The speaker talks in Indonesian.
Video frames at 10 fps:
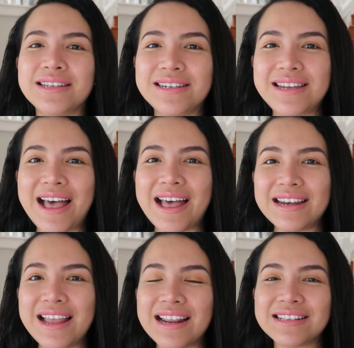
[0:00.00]

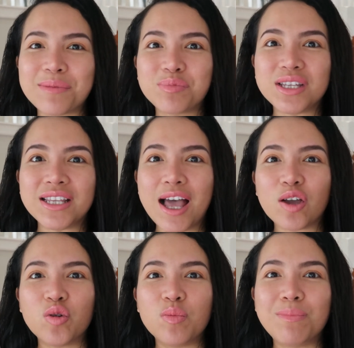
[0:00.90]
dan hari Sabtu ini
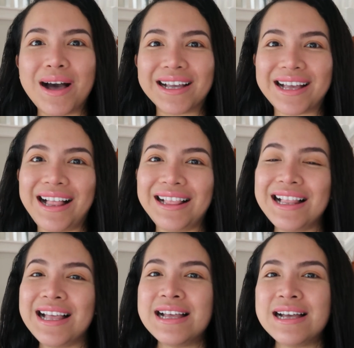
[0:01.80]
aku
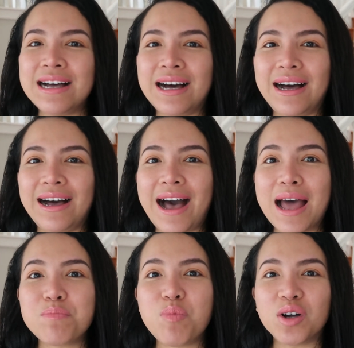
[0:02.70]
bakal uh,
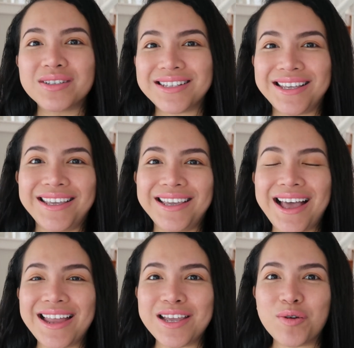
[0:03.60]
unboxing
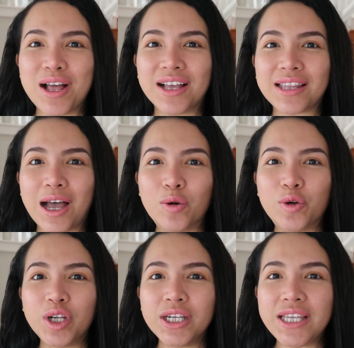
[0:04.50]
hadiah ulang
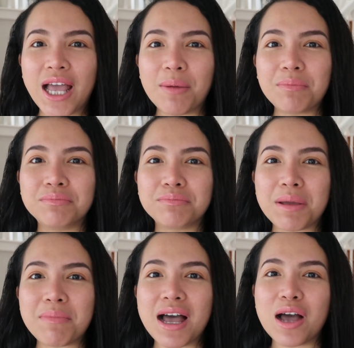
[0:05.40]
tahun yang
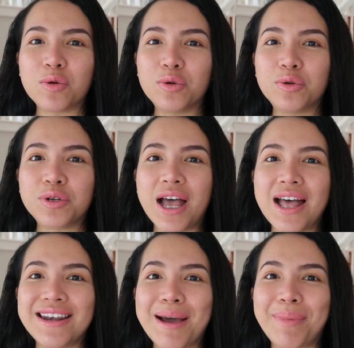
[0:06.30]
memang aku
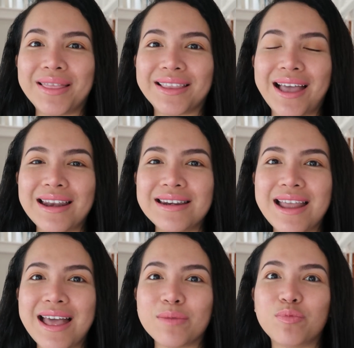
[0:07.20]
udah dapatkan
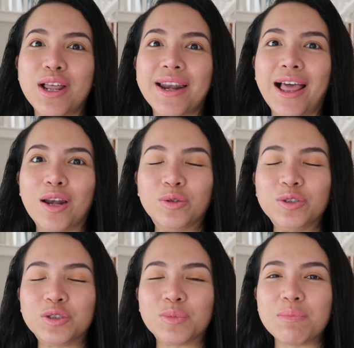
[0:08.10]
dari bulan
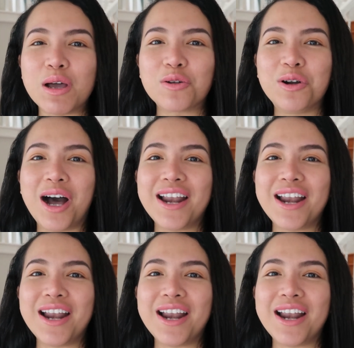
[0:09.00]
lalu cuman baru